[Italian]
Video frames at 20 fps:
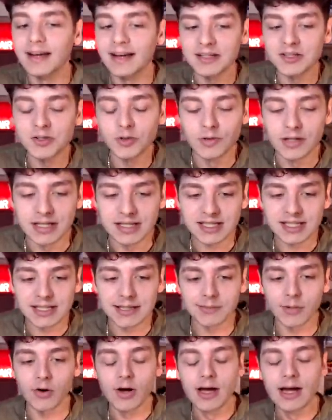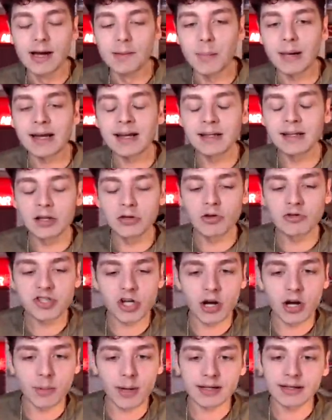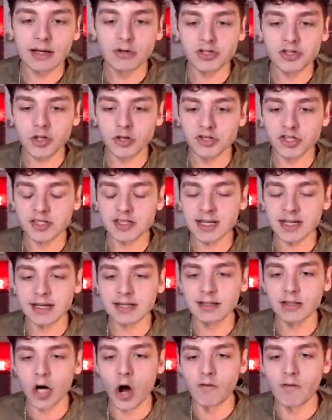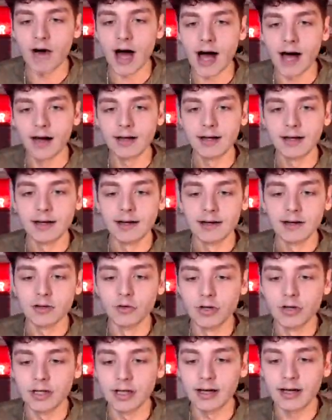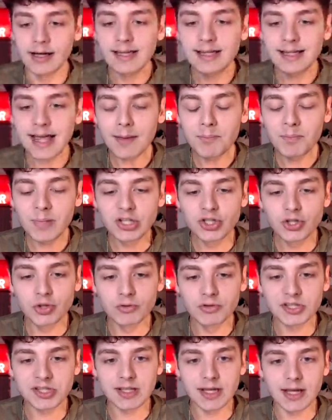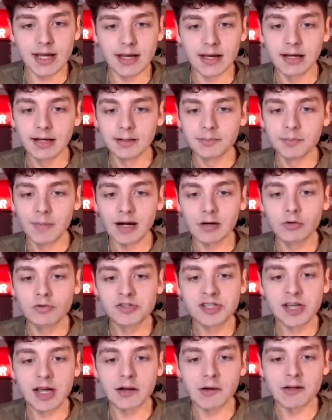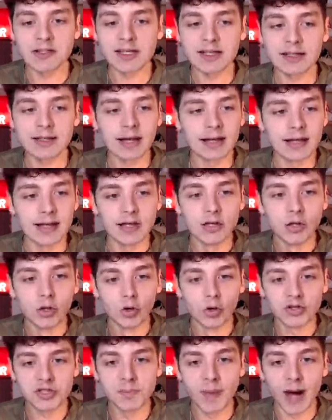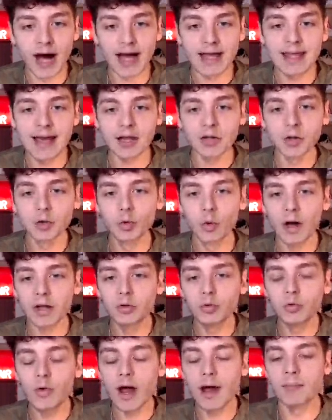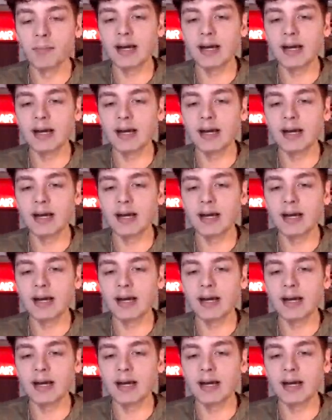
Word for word: che era solissimo, ma grande intuizione da parte dello scozzese che trova con i tempi giusti Marcus Edwards da lì non sbaglia 2-2 a